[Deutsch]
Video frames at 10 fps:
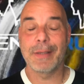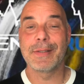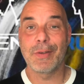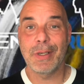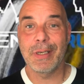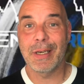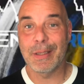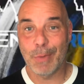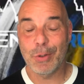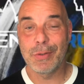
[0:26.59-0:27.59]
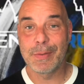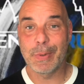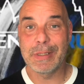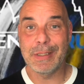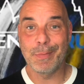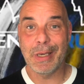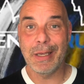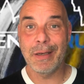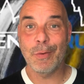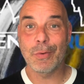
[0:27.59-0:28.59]
sondern nach dem Ausschlussprinzip
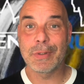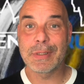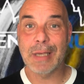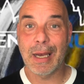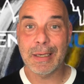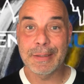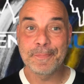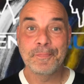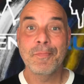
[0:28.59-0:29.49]
gehen und sagen